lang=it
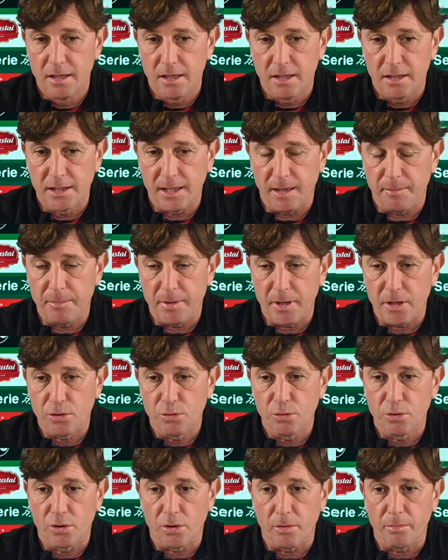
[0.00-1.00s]

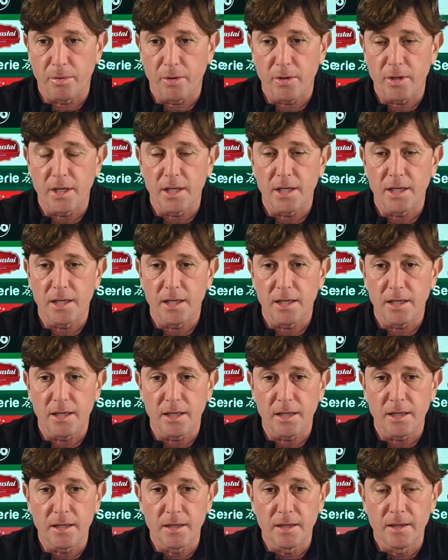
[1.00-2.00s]
dappertutto,
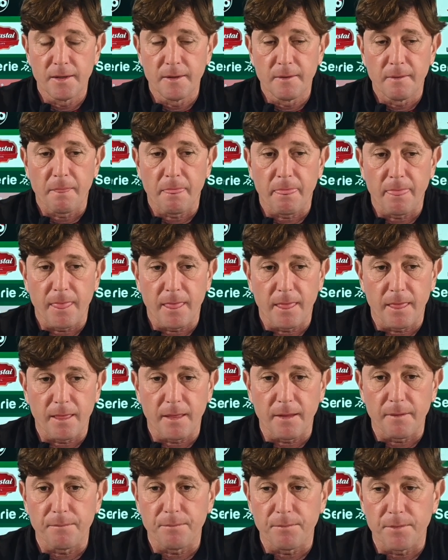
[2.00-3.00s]
poi mh,
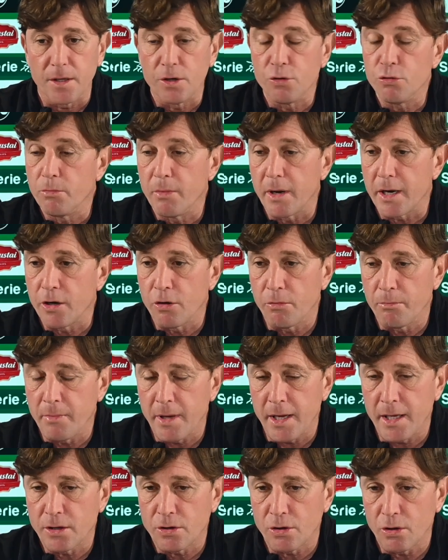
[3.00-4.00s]
mm, i numeri non
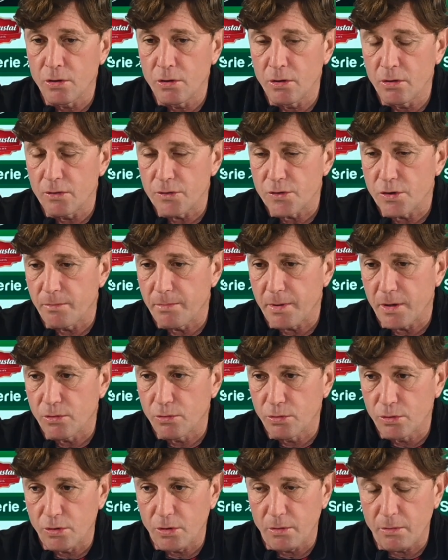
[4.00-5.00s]
mentono,
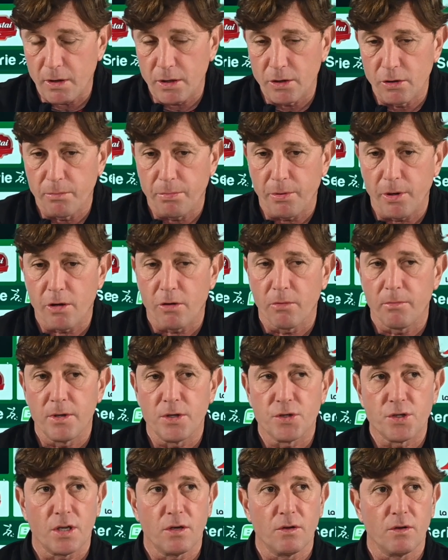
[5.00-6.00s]
soprattutto quando poi
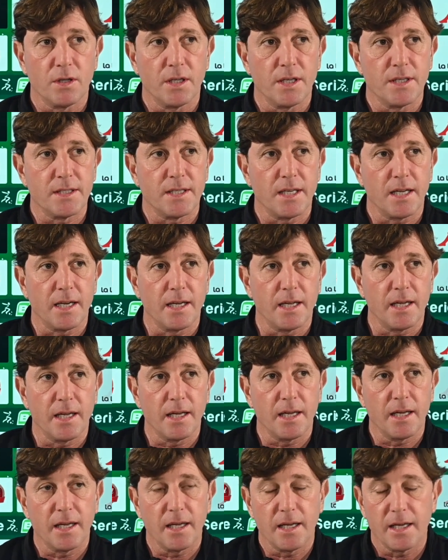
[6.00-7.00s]
cominciano ad
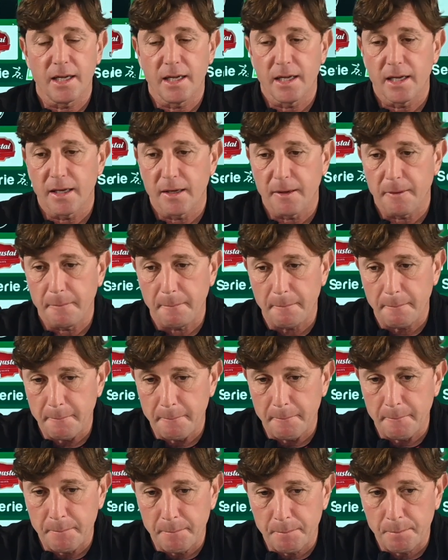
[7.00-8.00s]
essere
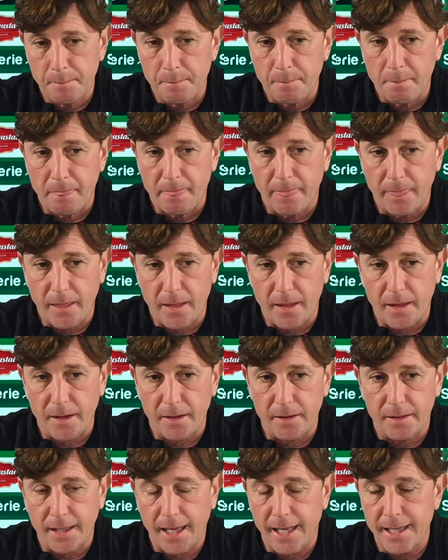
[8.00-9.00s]

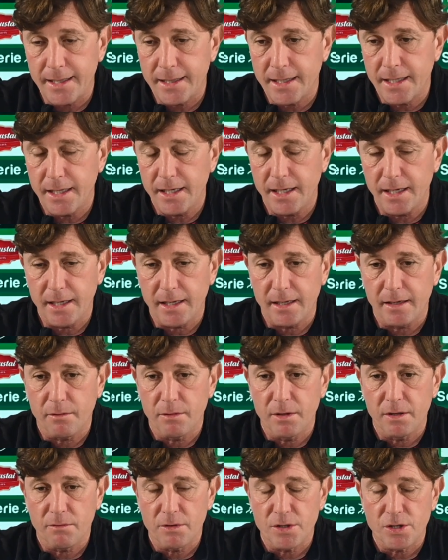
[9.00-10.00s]
mm, tanti e
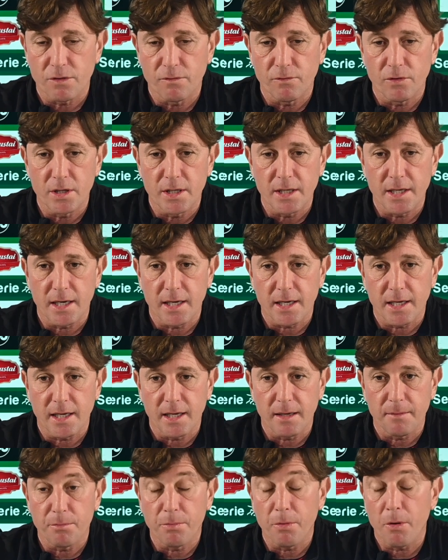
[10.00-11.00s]
quindi questo vuol dire
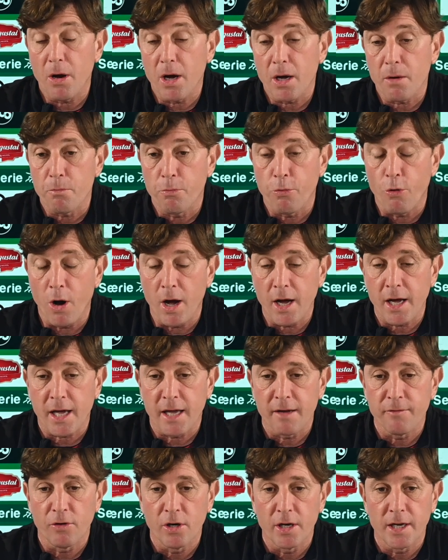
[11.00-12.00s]
che può, può,
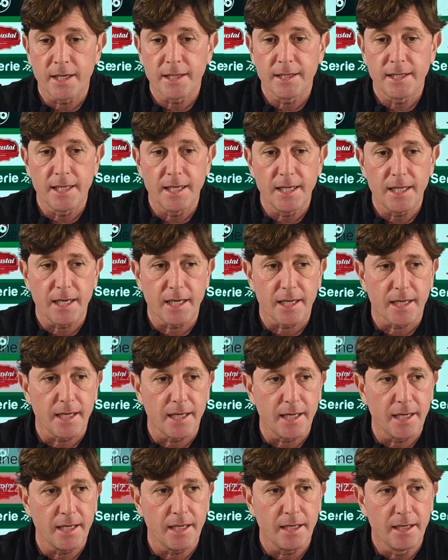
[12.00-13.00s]
anche voler dire
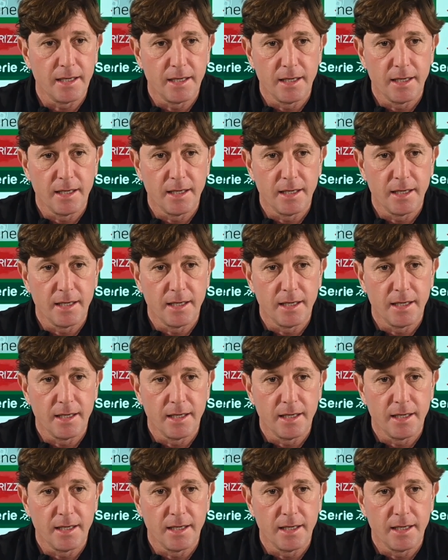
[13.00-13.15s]
che